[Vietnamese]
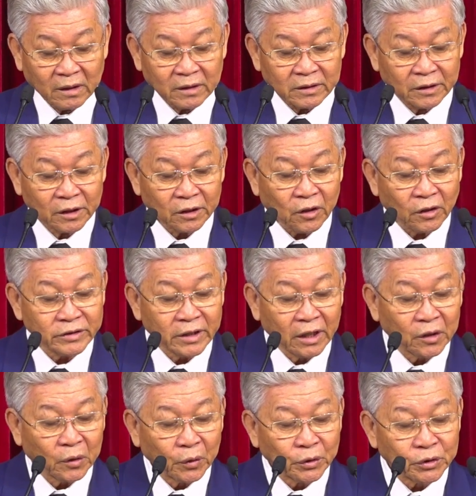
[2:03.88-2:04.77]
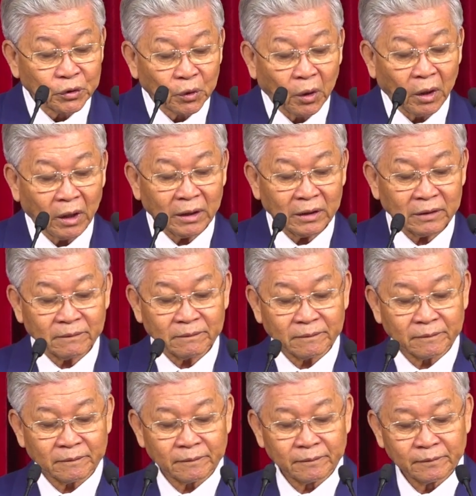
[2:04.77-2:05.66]
Thưa con dân của Chúa,
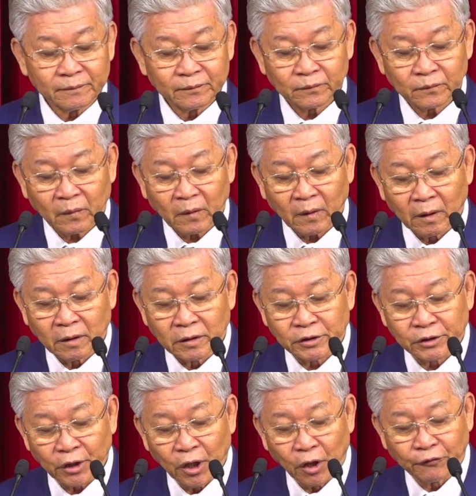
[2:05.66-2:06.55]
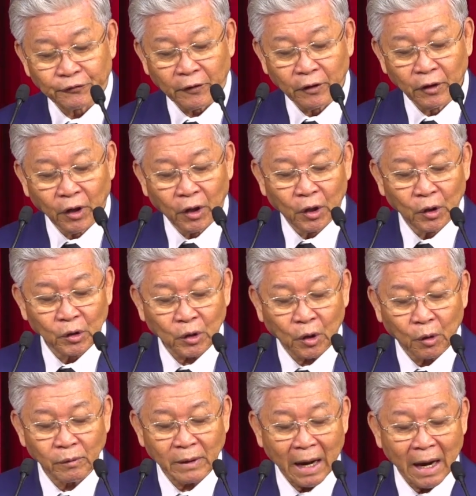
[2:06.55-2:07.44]
Sứ đồ Phaolô
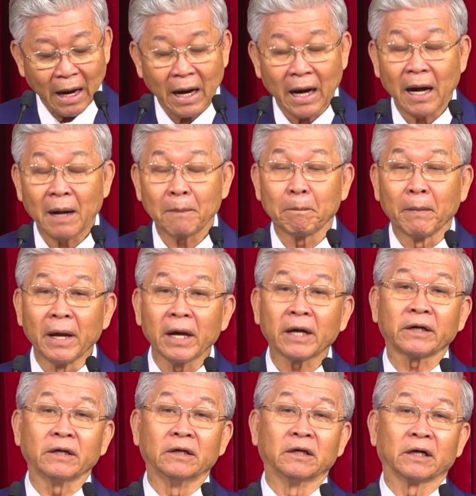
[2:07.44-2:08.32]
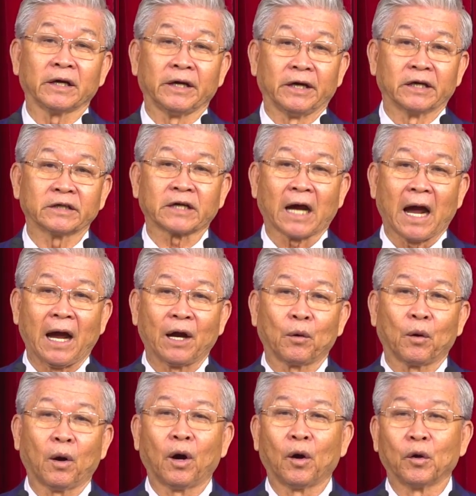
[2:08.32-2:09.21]
cũng đã biết được hiện trạng
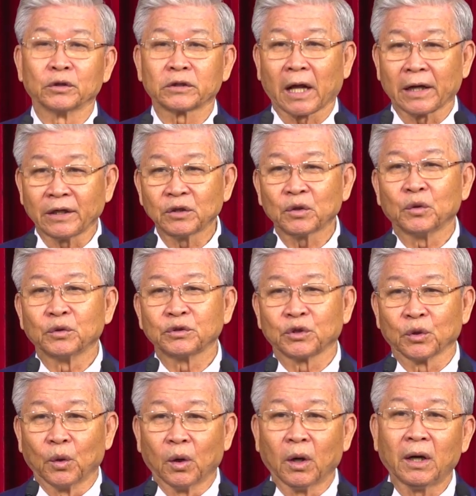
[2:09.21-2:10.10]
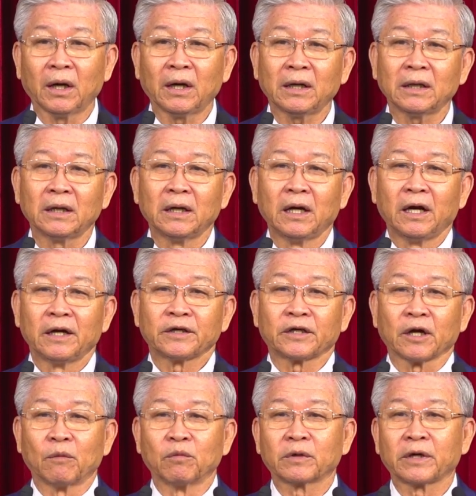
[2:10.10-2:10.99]
của hội thánh của Chúa
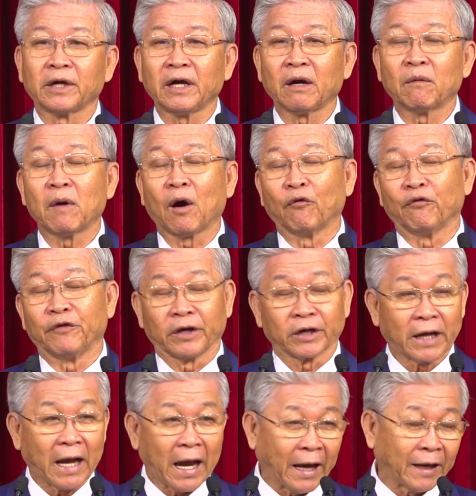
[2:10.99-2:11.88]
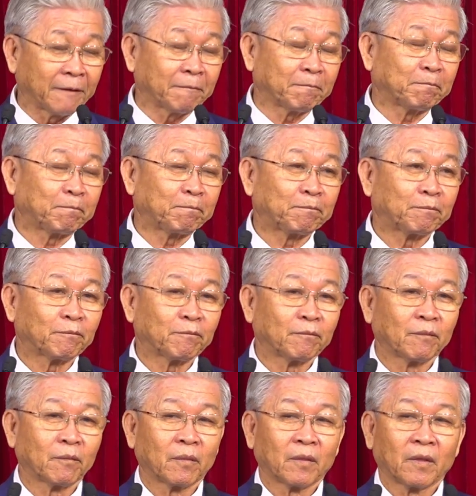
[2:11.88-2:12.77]
trong khi ông hầu việc Ngài.
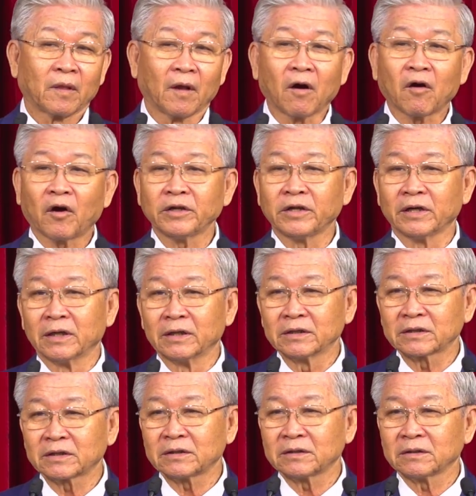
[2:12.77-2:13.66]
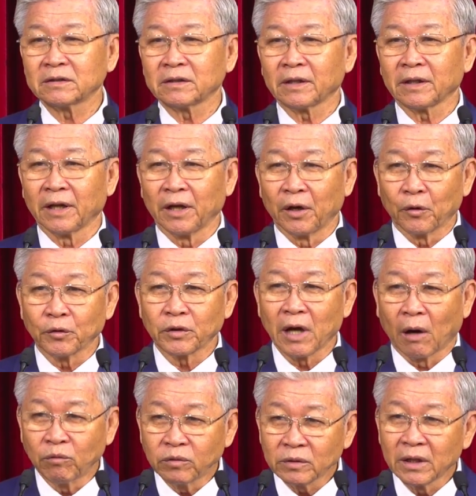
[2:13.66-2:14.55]
Nó có những điều
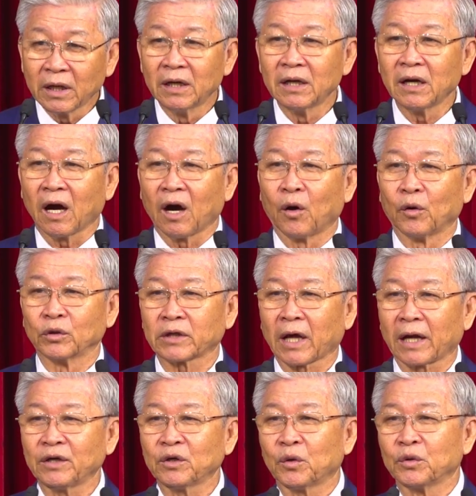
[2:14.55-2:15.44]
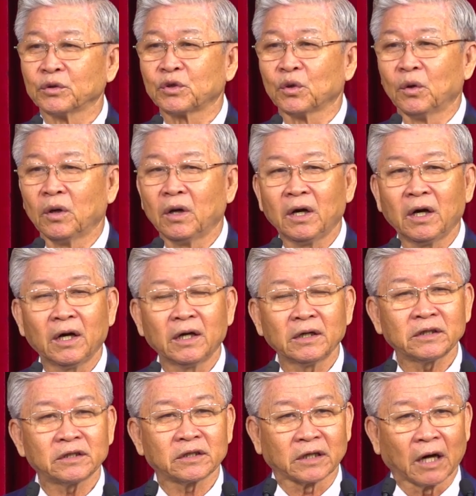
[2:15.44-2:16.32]
giống như là hội thánh của Chúa
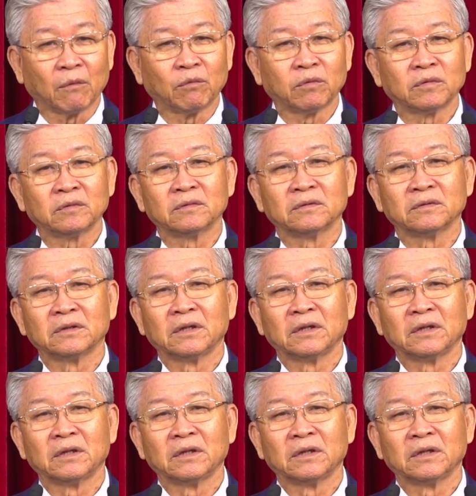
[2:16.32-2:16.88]
trong